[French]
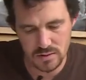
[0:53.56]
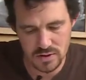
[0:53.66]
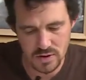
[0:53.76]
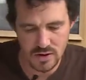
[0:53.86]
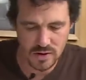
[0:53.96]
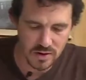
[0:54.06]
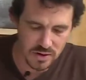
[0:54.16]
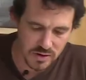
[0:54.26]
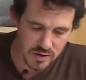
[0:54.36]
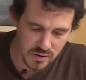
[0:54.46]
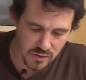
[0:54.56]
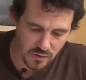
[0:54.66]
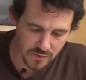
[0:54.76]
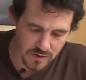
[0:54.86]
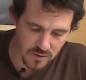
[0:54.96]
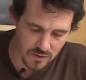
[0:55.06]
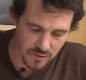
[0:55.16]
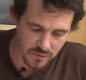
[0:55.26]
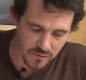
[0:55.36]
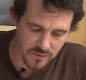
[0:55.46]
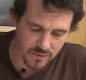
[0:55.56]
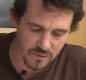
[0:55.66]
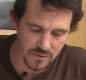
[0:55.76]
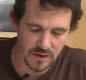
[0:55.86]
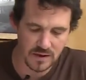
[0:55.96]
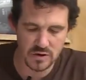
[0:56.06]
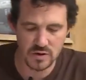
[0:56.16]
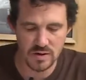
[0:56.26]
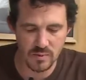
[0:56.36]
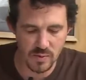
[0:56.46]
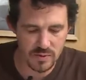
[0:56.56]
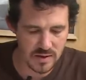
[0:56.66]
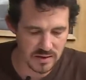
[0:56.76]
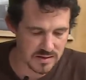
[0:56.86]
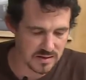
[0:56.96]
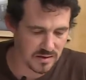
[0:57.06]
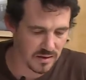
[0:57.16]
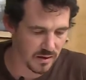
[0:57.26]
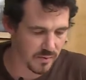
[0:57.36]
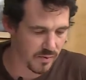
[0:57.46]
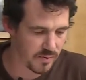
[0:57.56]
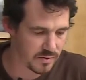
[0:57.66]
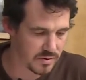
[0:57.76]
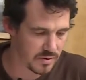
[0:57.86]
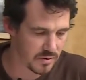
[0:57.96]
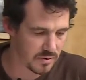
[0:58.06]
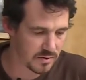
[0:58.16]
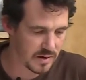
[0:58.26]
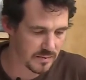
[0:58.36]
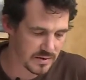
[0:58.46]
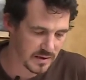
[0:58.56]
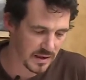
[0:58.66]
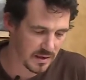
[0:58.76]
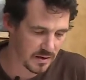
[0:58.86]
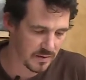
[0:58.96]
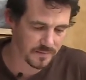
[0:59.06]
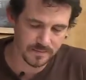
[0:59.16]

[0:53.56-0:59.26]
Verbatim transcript: j'ai eu envie de faire quelque chose un peu plus artistique, un peu plus abstrait,